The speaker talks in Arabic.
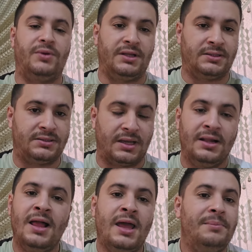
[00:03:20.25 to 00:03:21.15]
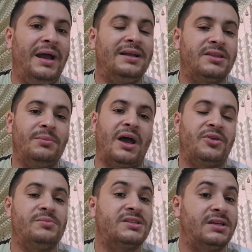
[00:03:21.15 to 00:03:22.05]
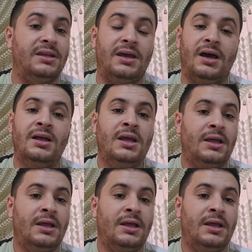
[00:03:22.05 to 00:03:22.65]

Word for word: انت مع تم مسكينه